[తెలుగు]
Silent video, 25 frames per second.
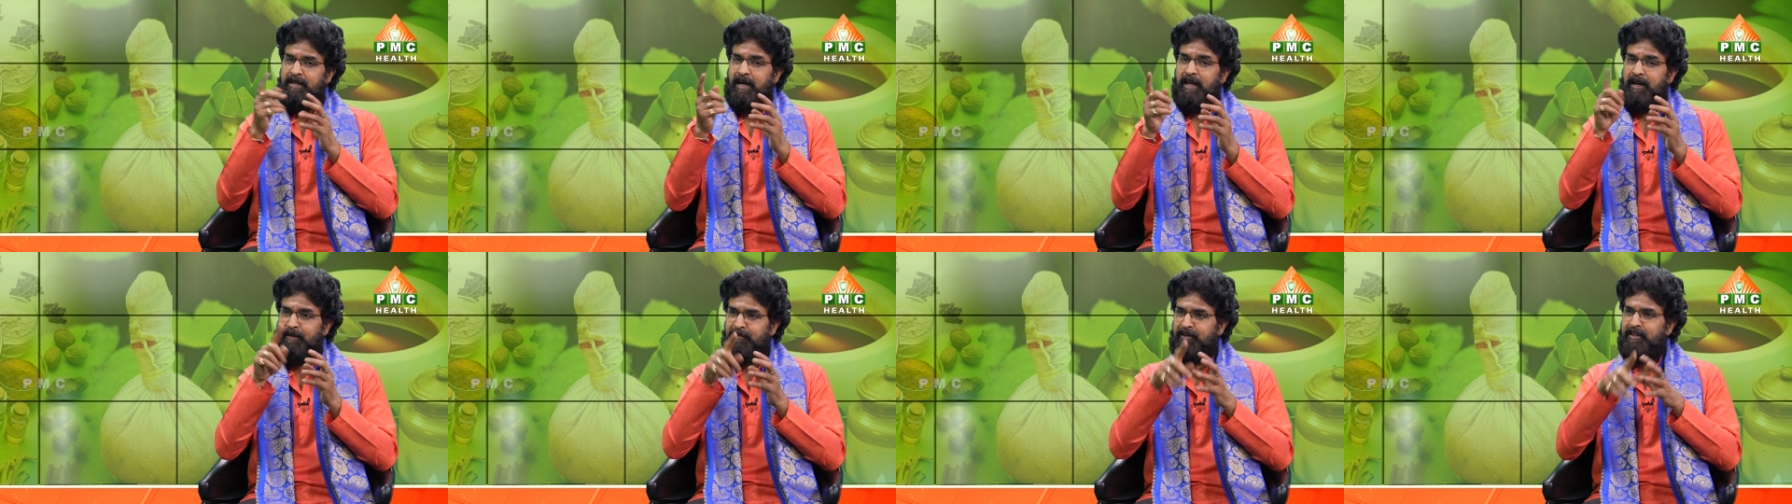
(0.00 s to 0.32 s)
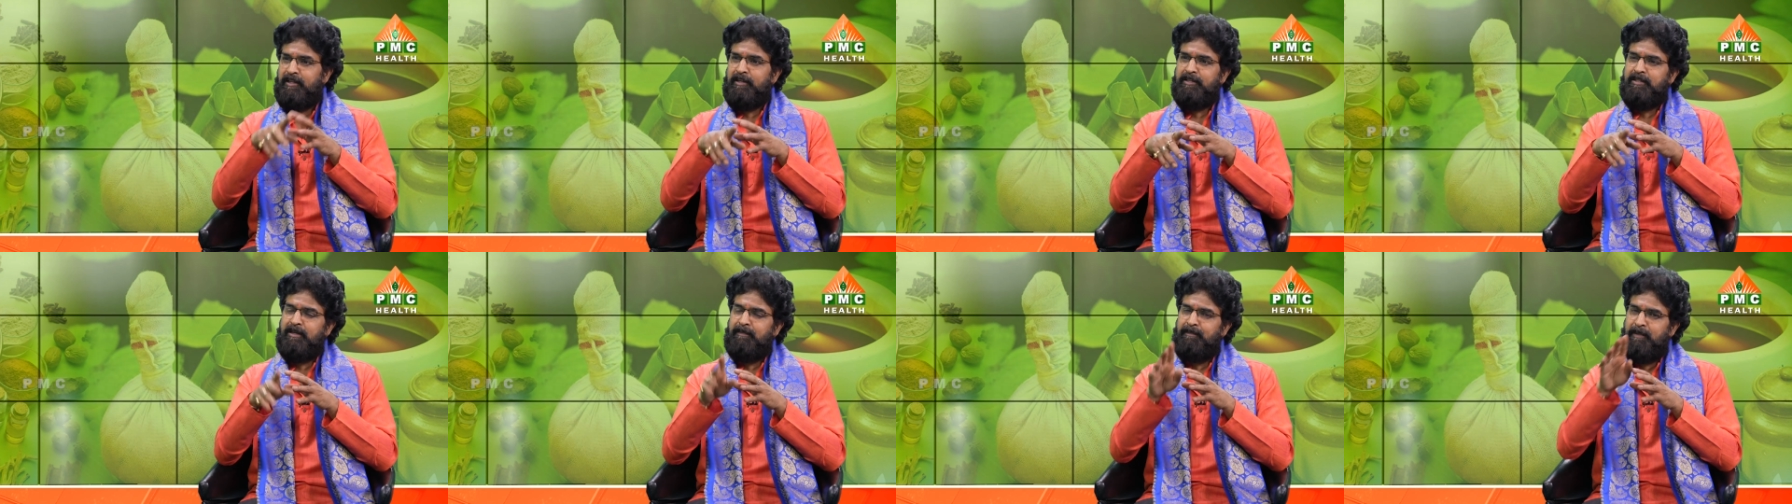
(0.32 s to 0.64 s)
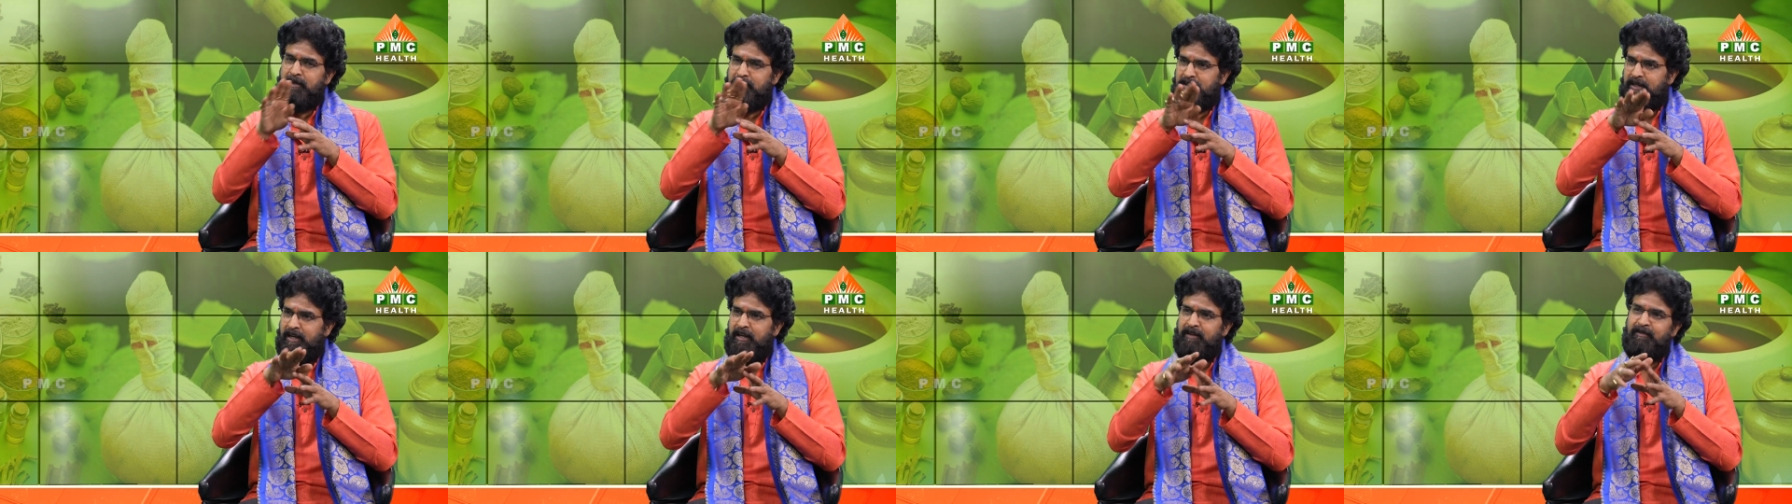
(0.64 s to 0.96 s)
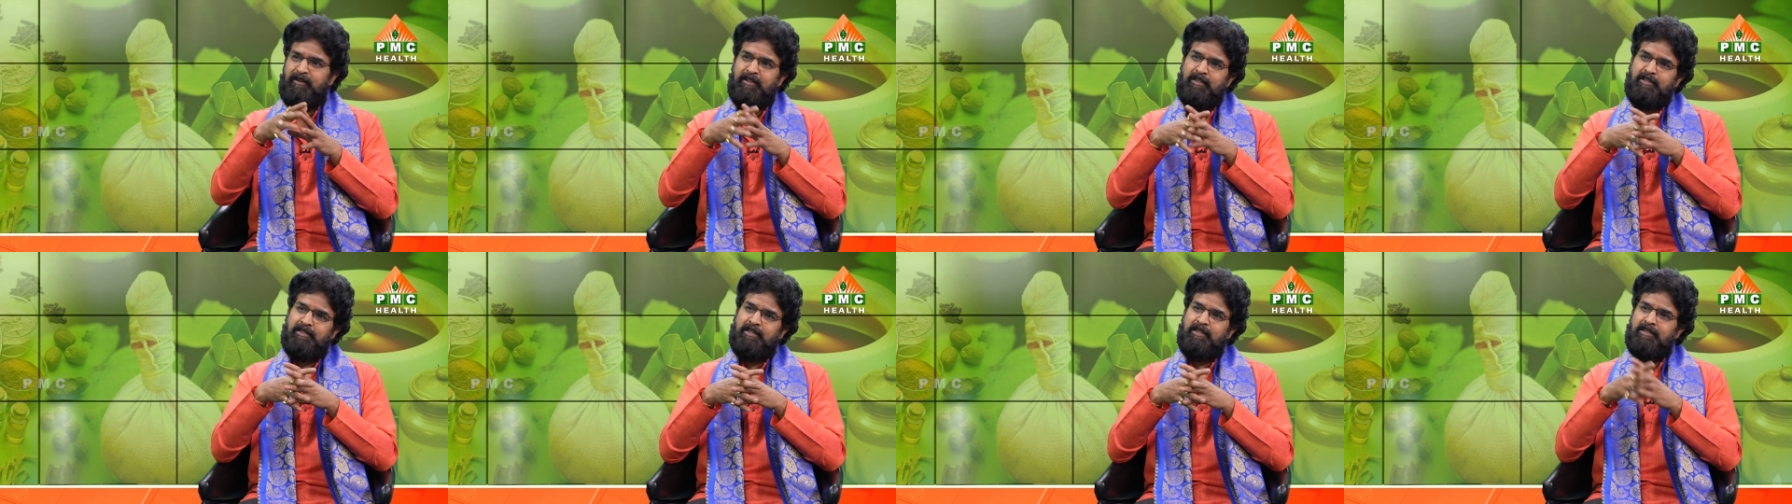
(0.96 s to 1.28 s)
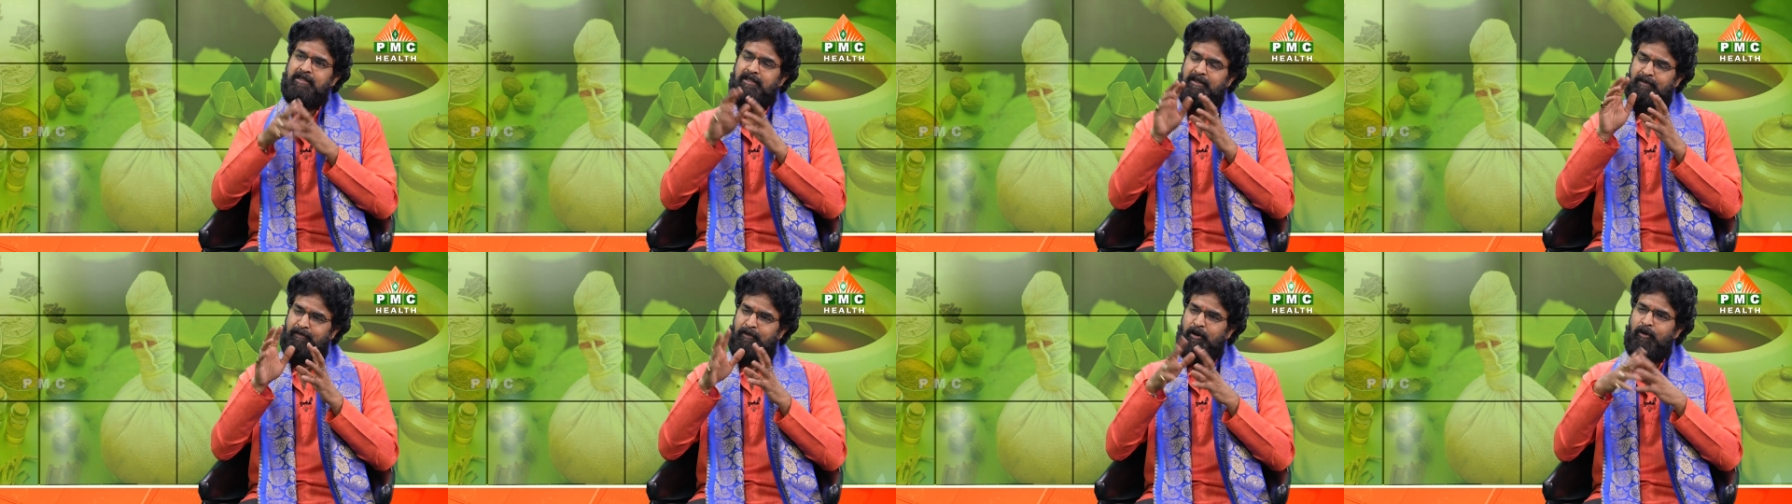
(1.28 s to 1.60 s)
చాలా మందికి చెప్పాను చాలా మంది
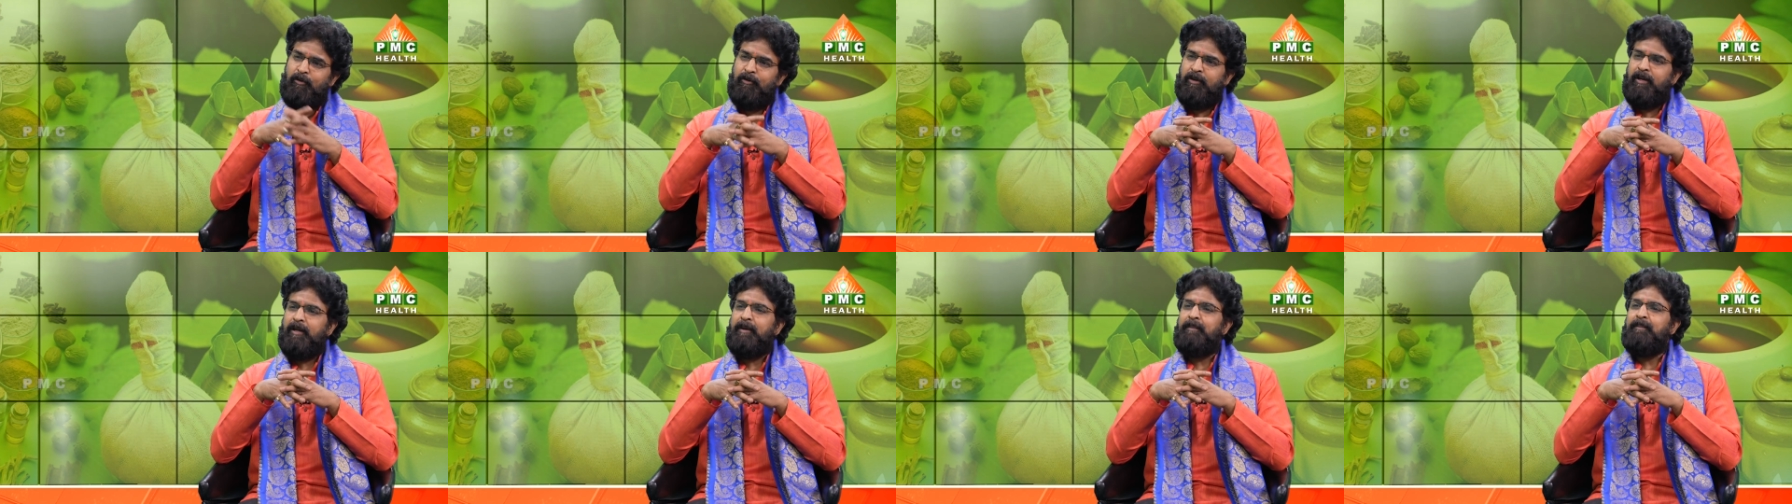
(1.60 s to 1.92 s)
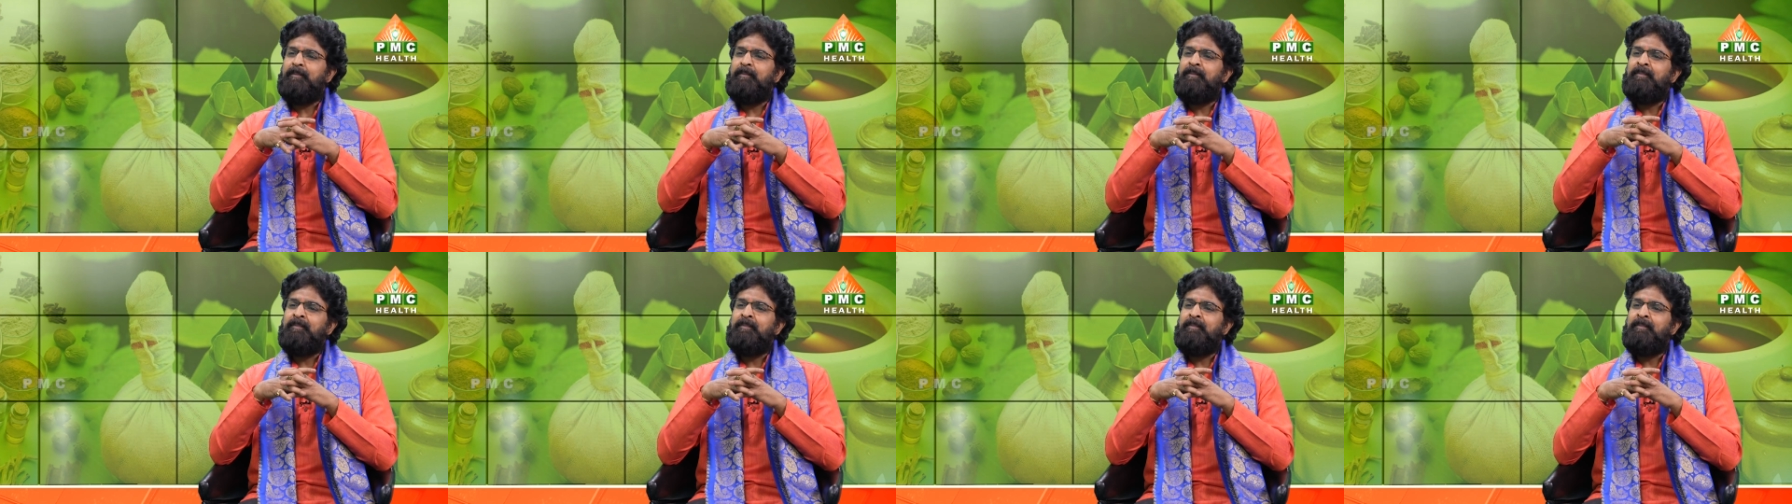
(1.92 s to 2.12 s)
చేశారు బాగున్నారు